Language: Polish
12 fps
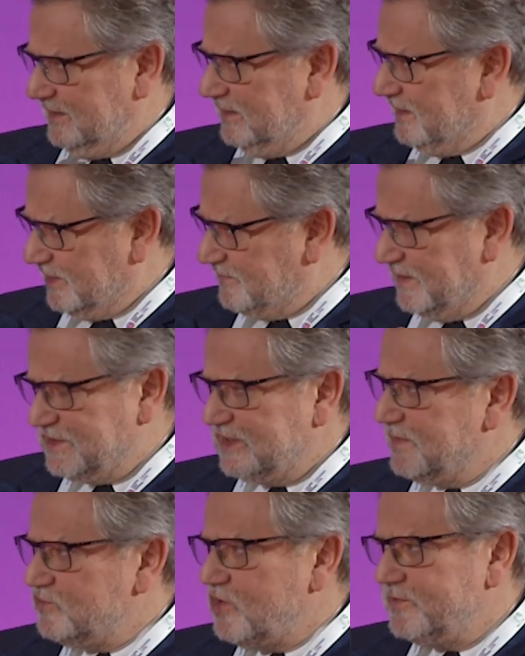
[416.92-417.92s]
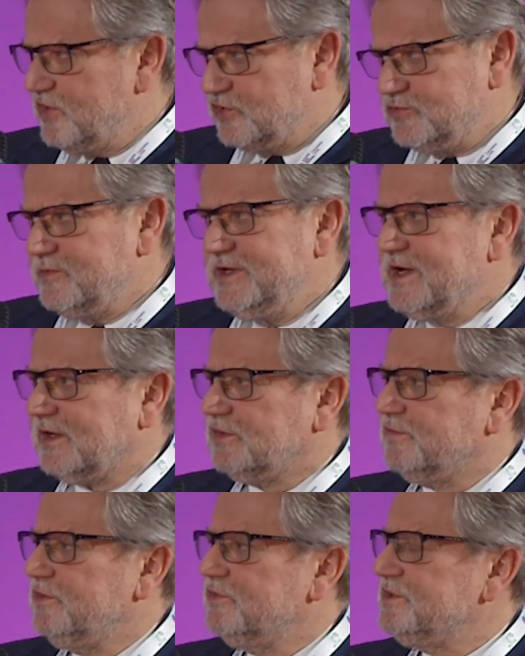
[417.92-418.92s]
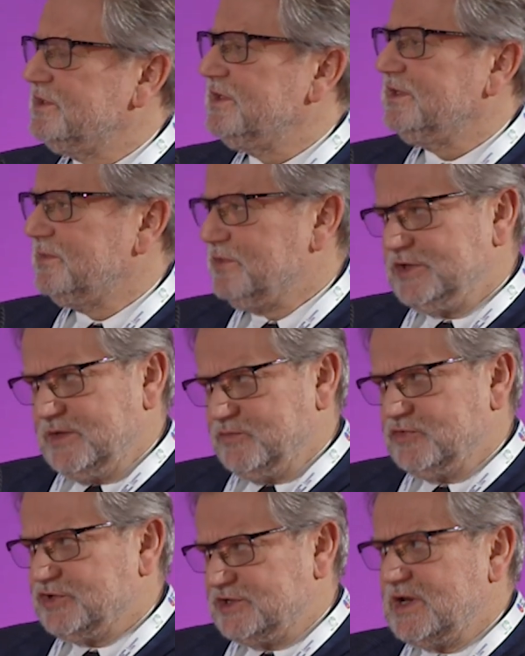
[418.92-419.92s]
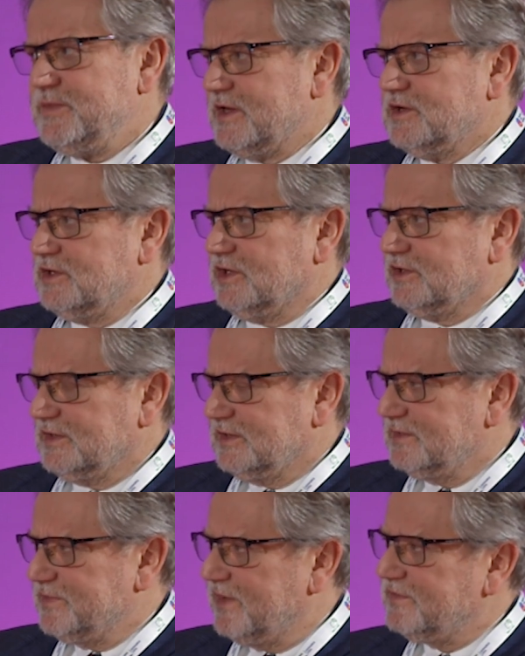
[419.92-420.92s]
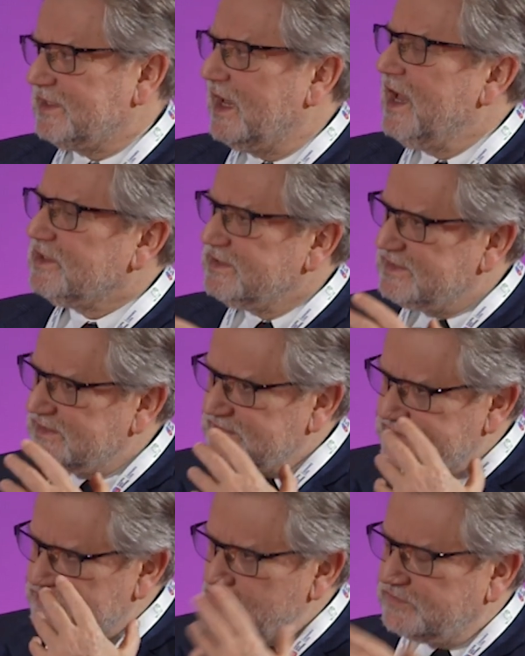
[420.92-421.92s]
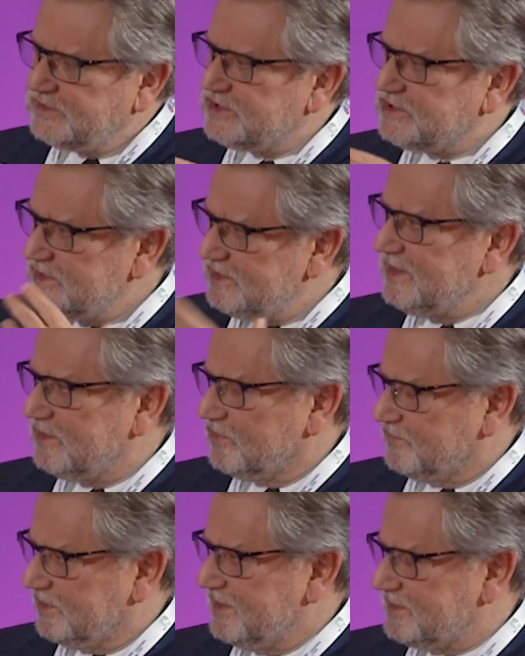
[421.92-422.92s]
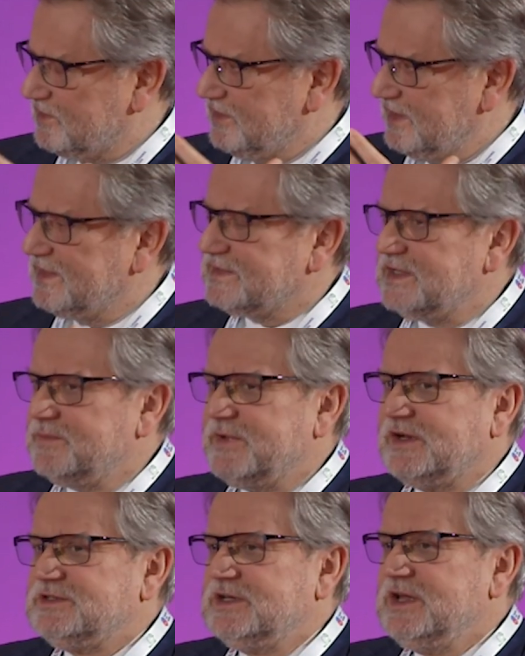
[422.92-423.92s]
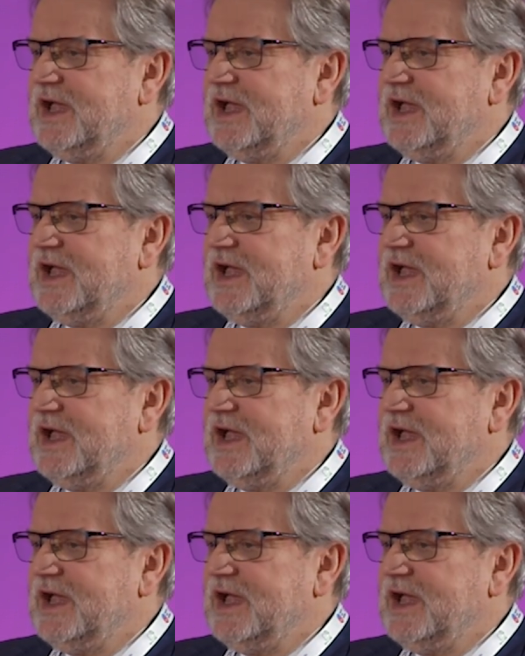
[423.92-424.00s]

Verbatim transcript: na świecie nie byłoby 8 miliardów ludzi, gdyby nie było szczepień ochronnych, prawda? To jest jeden z głównych czynników. No jest to jedna z najbardziej